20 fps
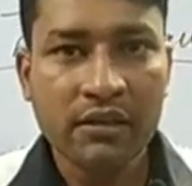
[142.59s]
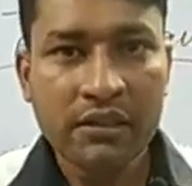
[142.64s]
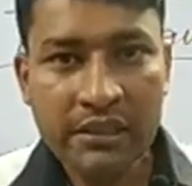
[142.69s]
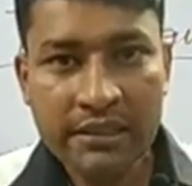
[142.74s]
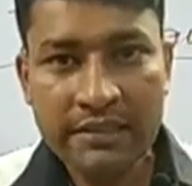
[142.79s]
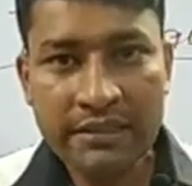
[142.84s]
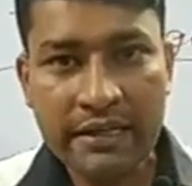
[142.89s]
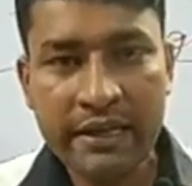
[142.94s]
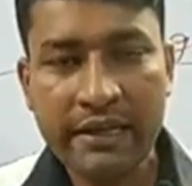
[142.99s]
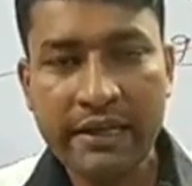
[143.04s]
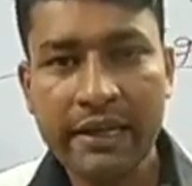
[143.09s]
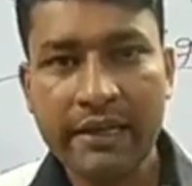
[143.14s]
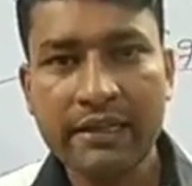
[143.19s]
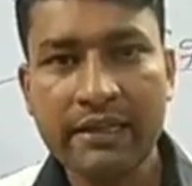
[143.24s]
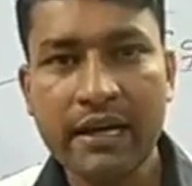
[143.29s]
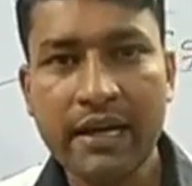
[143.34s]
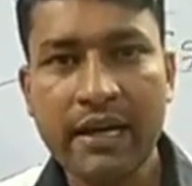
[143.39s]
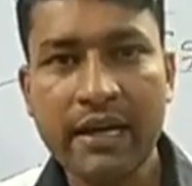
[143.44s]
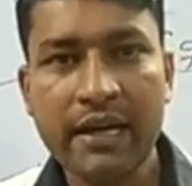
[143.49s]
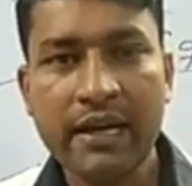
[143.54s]
तीसरा
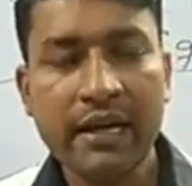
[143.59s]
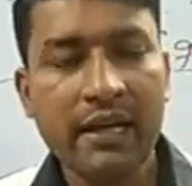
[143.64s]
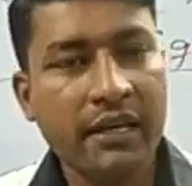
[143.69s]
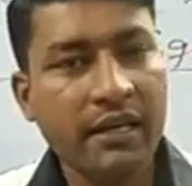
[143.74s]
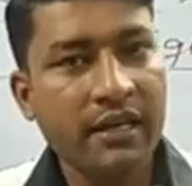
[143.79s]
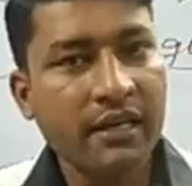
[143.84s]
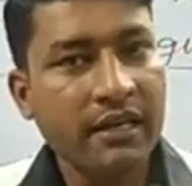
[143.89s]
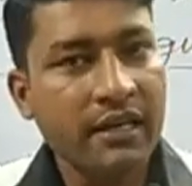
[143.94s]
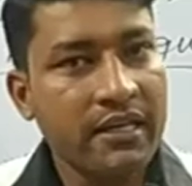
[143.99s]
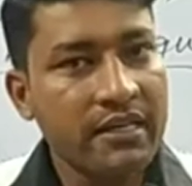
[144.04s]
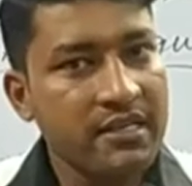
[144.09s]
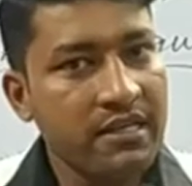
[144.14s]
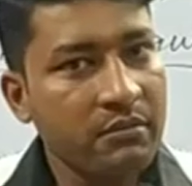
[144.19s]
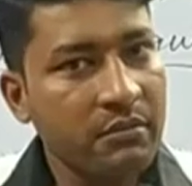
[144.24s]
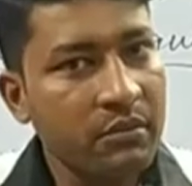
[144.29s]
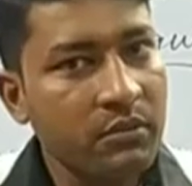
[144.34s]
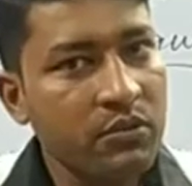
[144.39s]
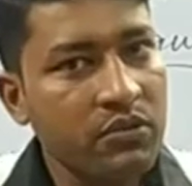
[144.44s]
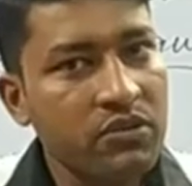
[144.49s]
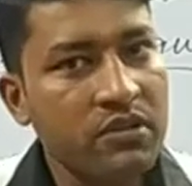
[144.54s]
कहता है कि जब
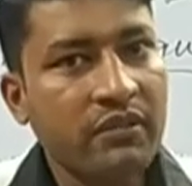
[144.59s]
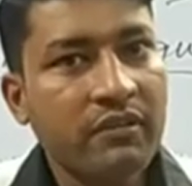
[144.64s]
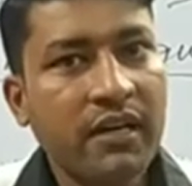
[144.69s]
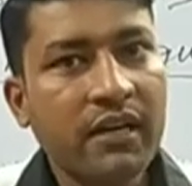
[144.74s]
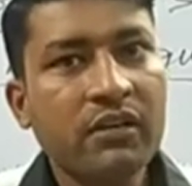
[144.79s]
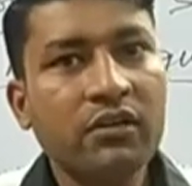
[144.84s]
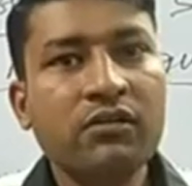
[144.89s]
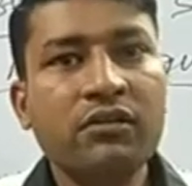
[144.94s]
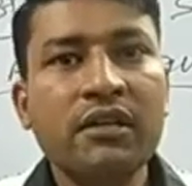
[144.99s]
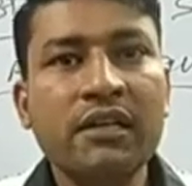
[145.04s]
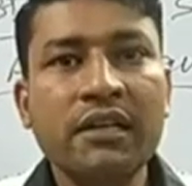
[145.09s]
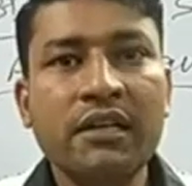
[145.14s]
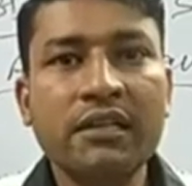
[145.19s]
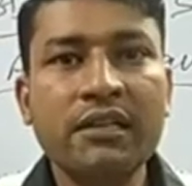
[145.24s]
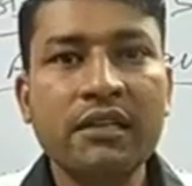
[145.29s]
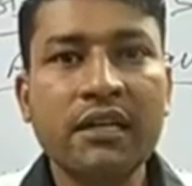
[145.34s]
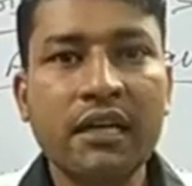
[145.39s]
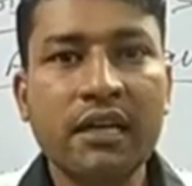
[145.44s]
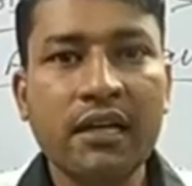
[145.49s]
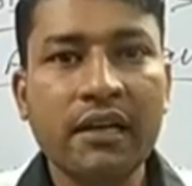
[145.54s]
हम उस जवान को
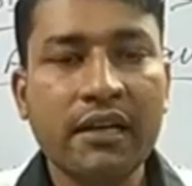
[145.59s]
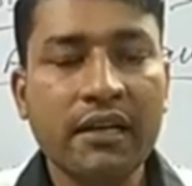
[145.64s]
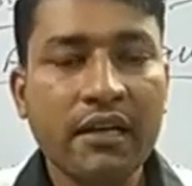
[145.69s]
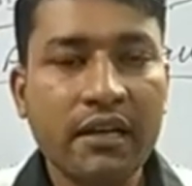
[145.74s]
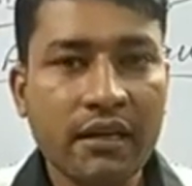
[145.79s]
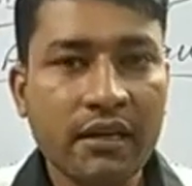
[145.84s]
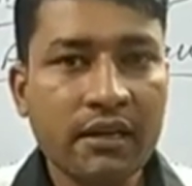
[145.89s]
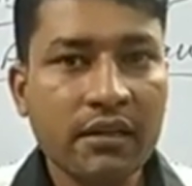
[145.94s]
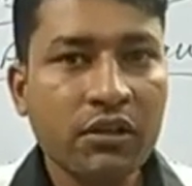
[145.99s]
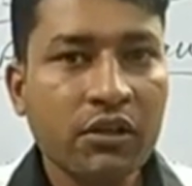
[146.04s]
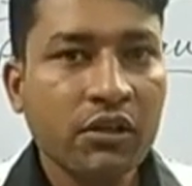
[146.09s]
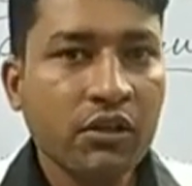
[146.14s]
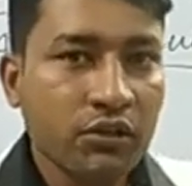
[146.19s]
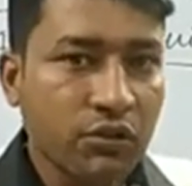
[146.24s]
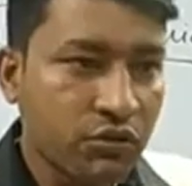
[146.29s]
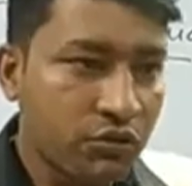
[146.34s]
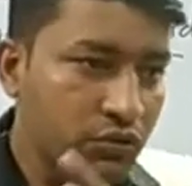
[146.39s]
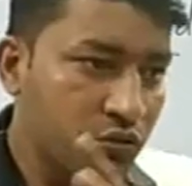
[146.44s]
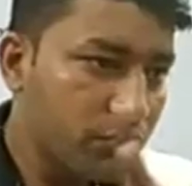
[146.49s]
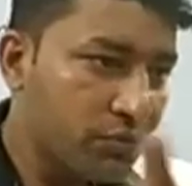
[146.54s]
दंडित कर रहे हैं
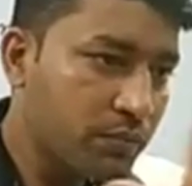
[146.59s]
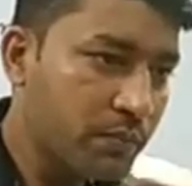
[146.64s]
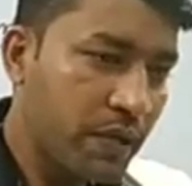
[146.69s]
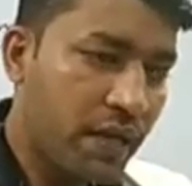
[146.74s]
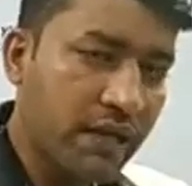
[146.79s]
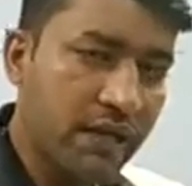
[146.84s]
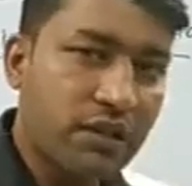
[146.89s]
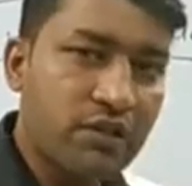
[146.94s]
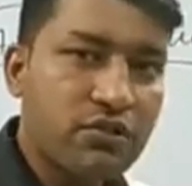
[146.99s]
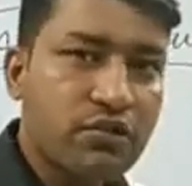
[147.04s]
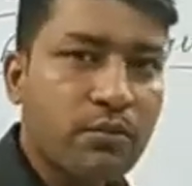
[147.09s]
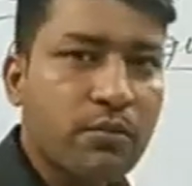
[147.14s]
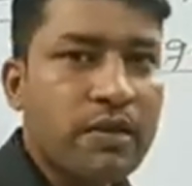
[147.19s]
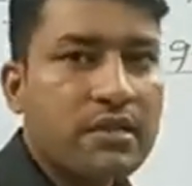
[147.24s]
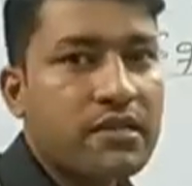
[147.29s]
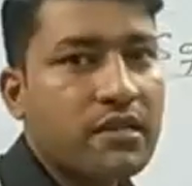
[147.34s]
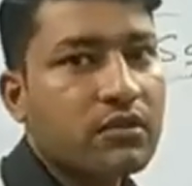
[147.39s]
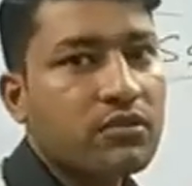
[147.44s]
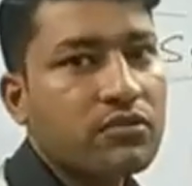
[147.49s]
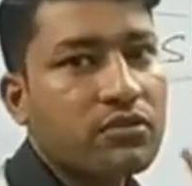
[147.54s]
तो जो बाकी जो
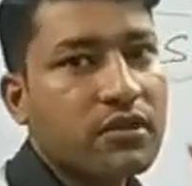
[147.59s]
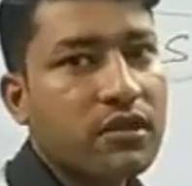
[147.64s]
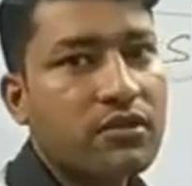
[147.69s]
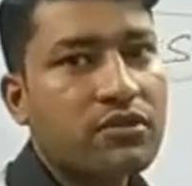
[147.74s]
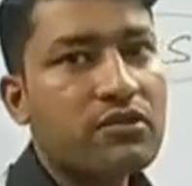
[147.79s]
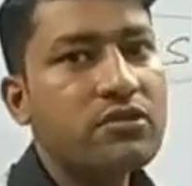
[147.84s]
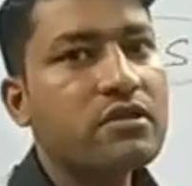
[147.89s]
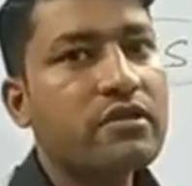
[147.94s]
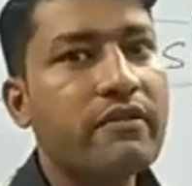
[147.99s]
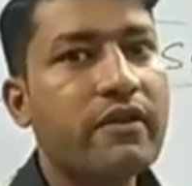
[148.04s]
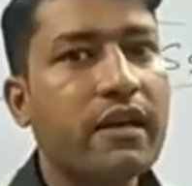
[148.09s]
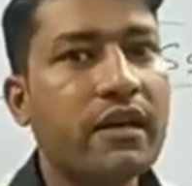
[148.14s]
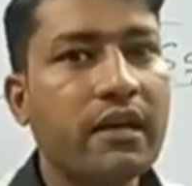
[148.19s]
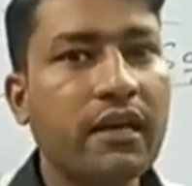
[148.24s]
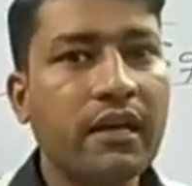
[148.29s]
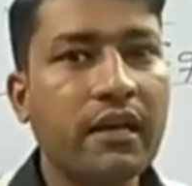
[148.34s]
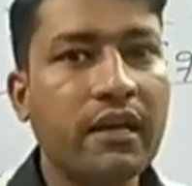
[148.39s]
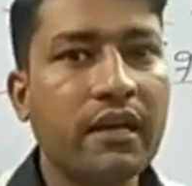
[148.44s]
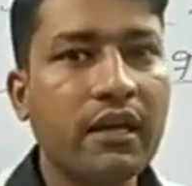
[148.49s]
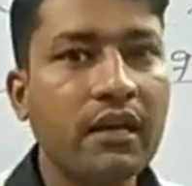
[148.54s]
बचे दूसरे जो जवान
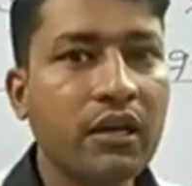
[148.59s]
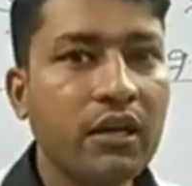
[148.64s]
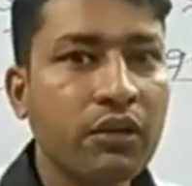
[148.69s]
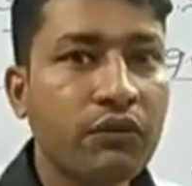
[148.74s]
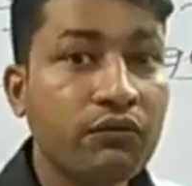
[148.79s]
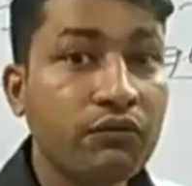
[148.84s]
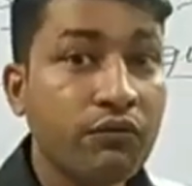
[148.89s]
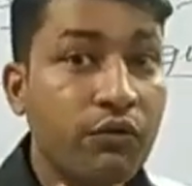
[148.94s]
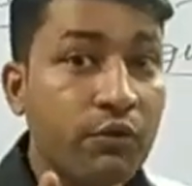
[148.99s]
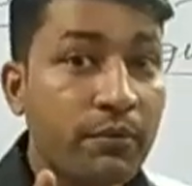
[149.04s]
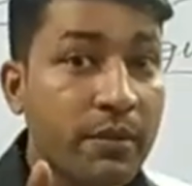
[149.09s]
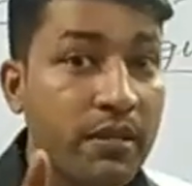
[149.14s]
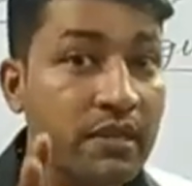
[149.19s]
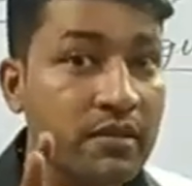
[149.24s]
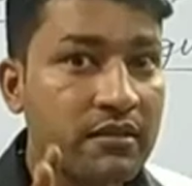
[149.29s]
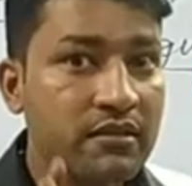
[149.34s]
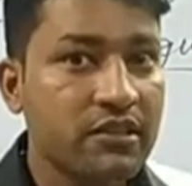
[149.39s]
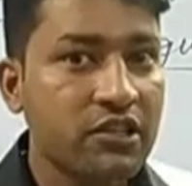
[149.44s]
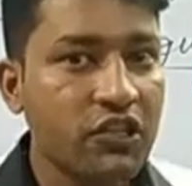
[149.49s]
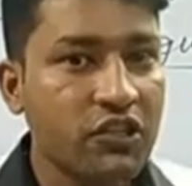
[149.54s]
हैं वो भी
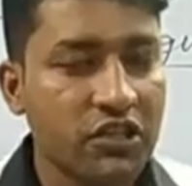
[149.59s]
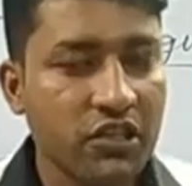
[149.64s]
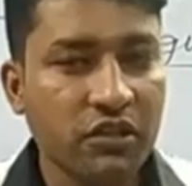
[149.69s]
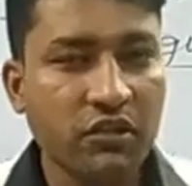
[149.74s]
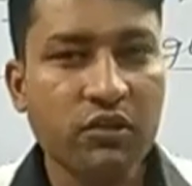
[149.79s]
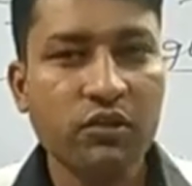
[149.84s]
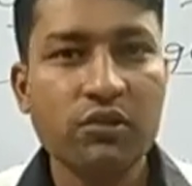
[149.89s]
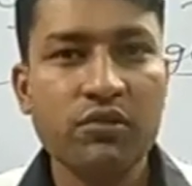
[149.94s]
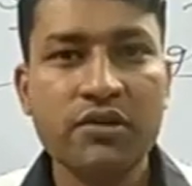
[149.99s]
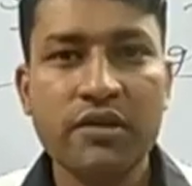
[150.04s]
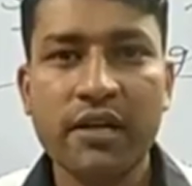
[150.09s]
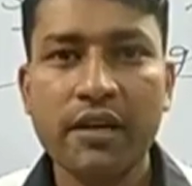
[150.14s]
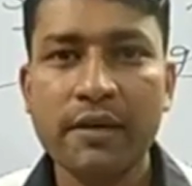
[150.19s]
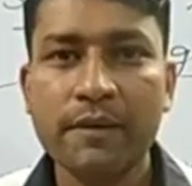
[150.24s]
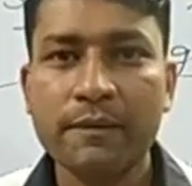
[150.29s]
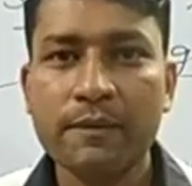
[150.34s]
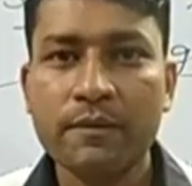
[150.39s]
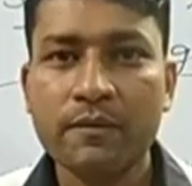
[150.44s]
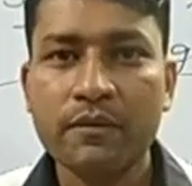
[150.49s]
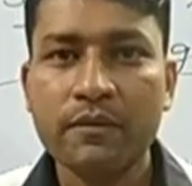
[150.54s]
सचेत हो जाएं